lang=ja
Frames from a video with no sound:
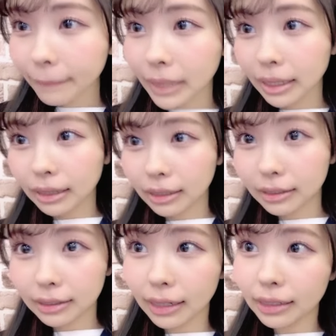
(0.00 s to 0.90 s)
みんなた
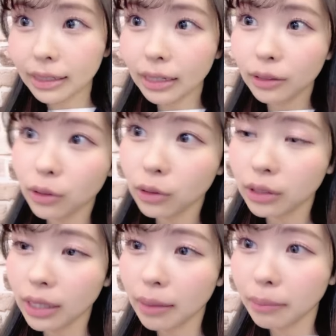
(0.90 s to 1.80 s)
くさんありがとうご
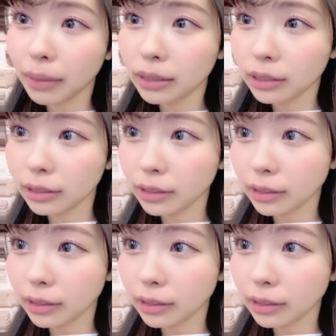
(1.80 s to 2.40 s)
ざいます